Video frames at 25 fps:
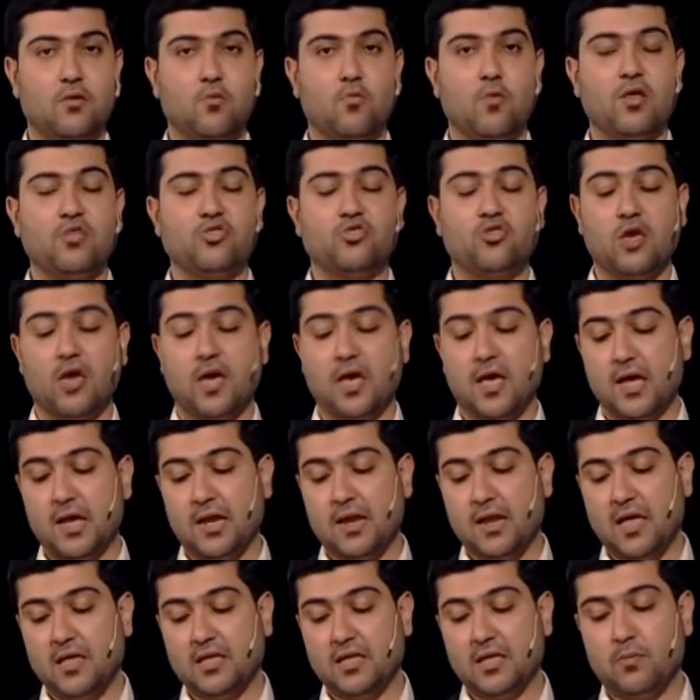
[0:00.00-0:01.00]
وجه
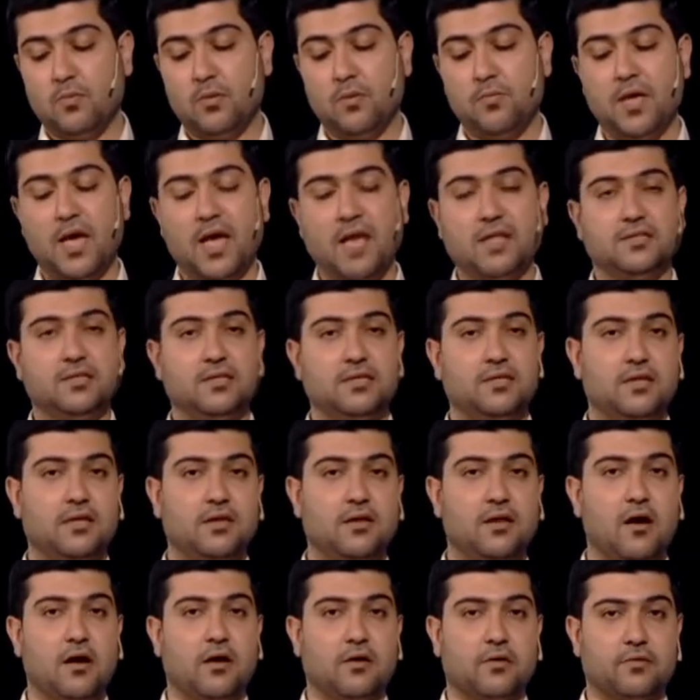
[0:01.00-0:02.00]
إلي بمئة
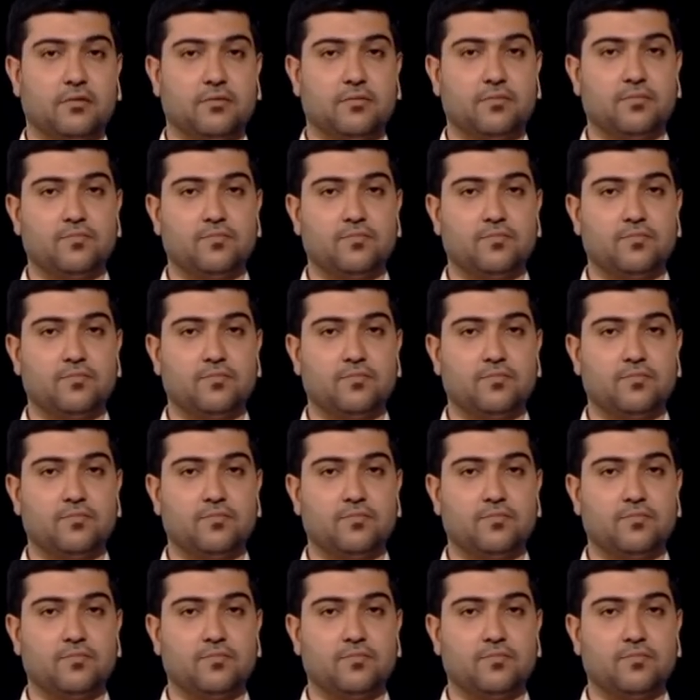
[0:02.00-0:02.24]
دينار